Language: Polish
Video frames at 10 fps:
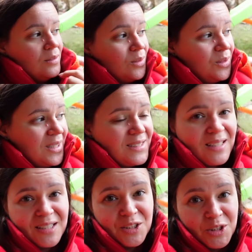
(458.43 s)
no
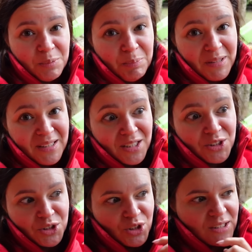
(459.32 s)
jest jakieś
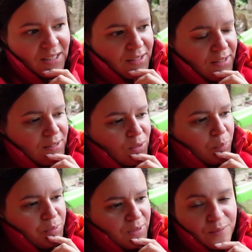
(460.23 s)
15-16
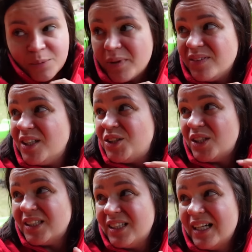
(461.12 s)
stopni. Co prawda
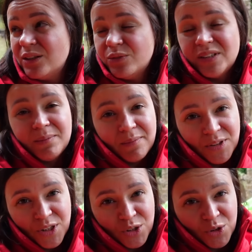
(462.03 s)
jeszcze jest rano, więc mam
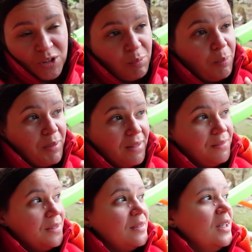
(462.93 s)
nadzieję, że to się
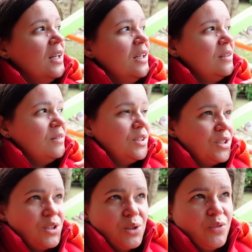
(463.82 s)
poprawi.
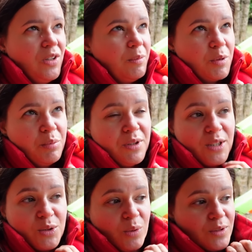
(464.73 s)
Widzę, że co chwila
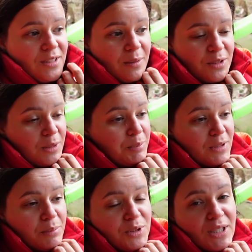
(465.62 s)
próbuje słońce się
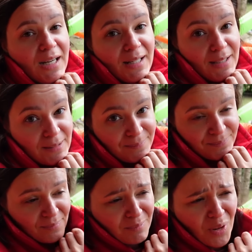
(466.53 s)
przebić, ale
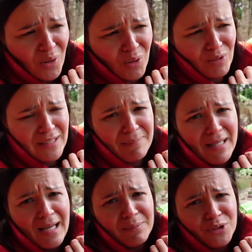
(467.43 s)
pogoda
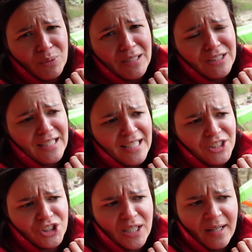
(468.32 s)
miała być
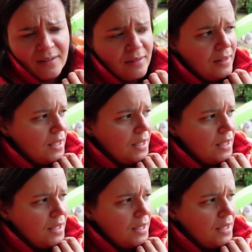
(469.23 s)
ładniejsza.